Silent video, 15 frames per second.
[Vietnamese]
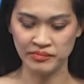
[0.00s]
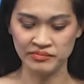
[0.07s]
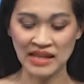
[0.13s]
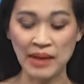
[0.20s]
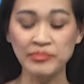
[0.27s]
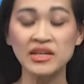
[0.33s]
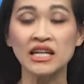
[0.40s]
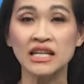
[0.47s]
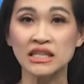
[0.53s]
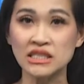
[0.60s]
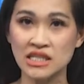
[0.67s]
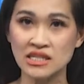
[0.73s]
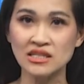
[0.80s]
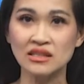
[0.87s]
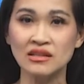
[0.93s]
8 à, tháng
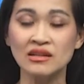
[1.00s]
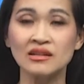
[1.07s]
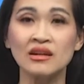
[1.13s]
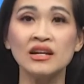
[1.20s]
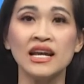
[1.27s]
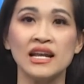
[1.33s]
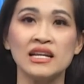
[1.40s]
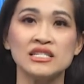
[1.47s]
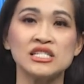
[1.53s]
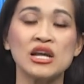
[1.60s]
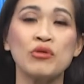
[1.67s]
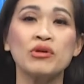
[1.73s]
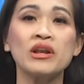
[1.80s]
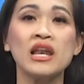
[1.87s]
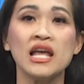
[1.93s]
9 có nghĩa là sau
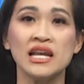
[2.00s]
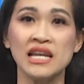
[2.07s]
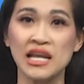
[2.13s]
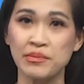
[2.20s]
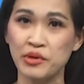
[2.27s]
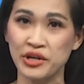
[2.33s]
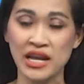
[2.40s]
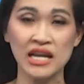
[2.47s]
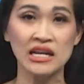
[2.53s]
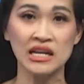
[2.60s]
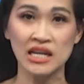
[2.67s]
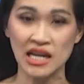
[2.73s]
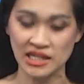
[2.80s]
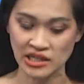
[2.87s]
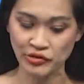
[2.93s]
cái lễ Labor Day là
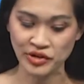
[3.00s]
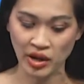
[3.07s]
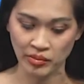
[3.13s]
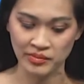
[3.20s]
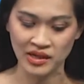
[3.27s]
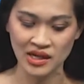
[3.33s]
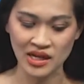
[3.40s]
lễ lao động.